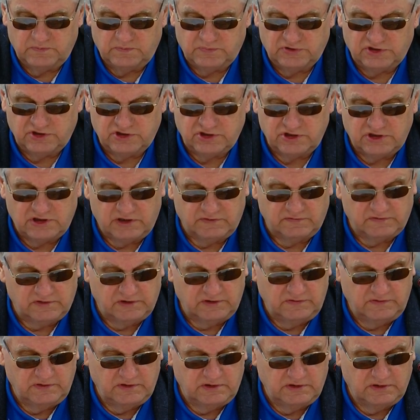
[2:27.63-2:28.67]
przeczytam w tej
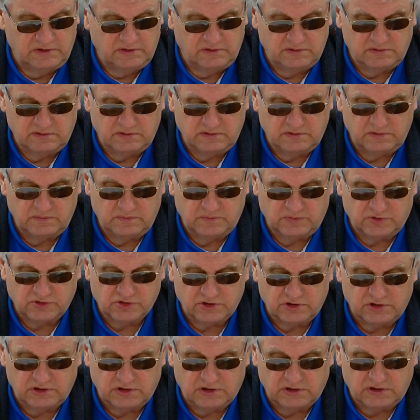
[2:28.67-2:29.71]
chwili y,
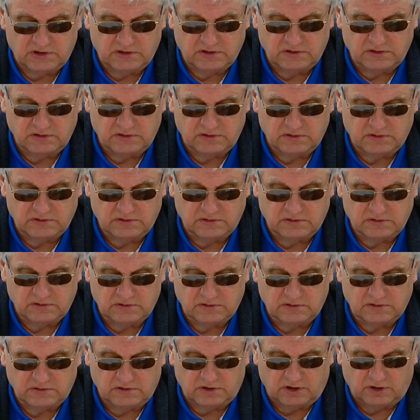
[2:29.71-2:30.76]
porządek y,
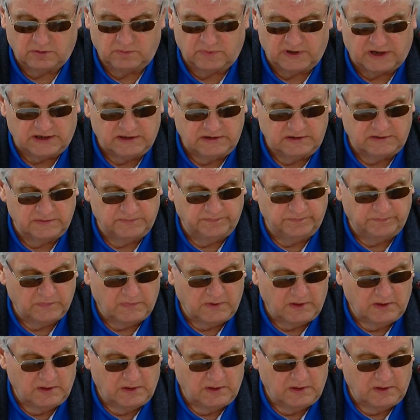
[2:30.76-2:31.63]
obrad,